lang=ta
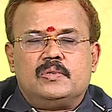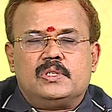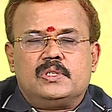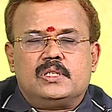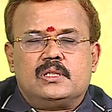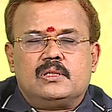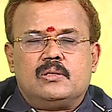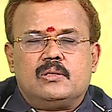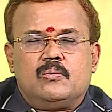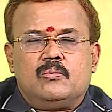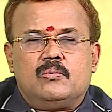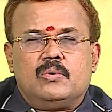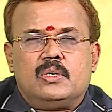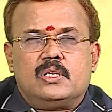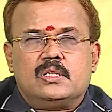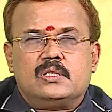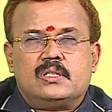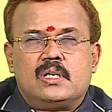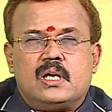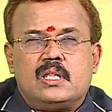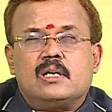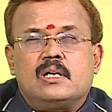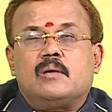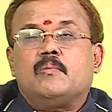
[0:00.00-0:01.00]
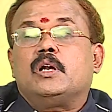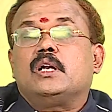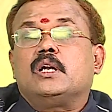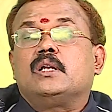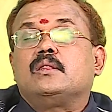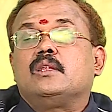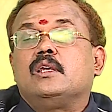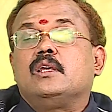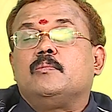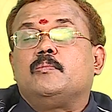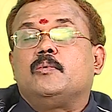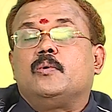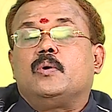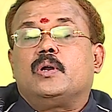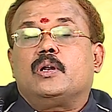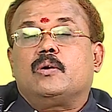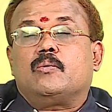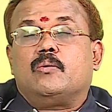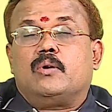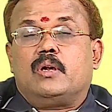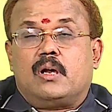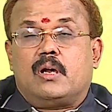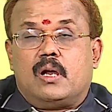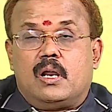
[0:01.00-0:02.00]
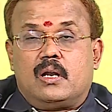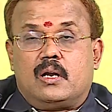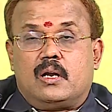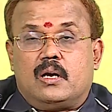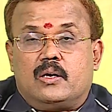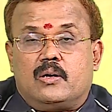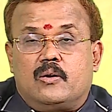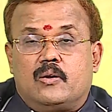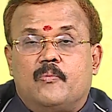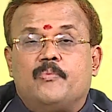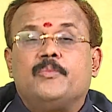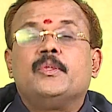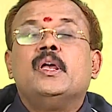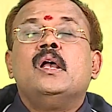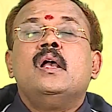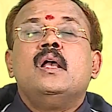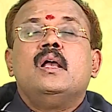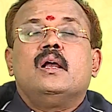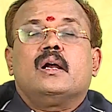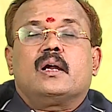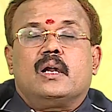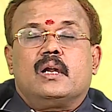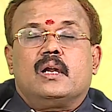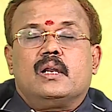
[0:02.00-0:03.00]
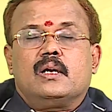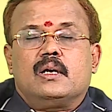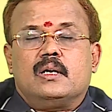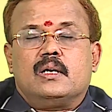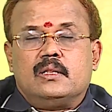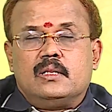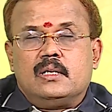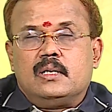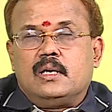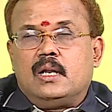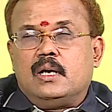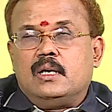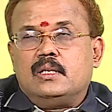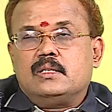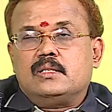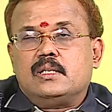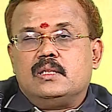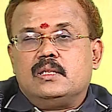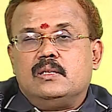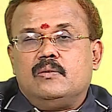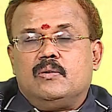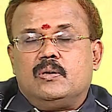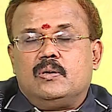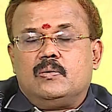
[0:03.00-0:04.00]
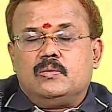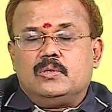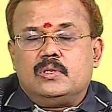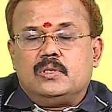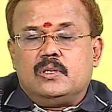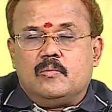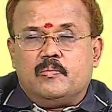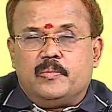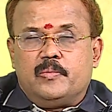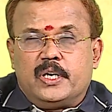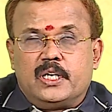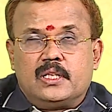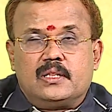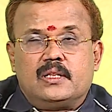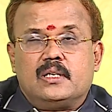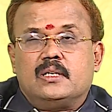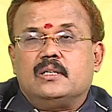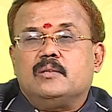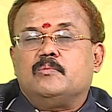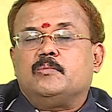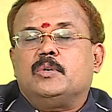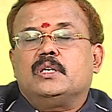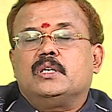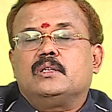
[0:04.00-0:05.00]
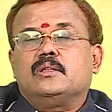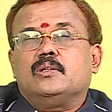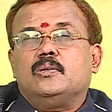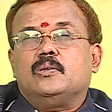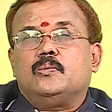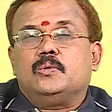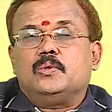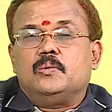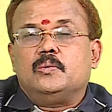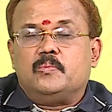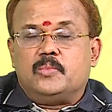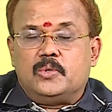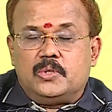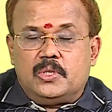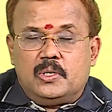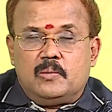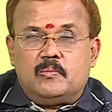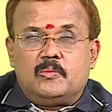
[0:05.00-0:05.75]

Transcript: விஷயத்தில் உங்களுக்கு சாதகமான தீர்ப்பு வரக்கூடிய காலகட்டம் கடல் கடந்து நல்ல செய்தி வருவதற்கும் பணத்தட்டுப்பாடு தீர்வதும் புதிய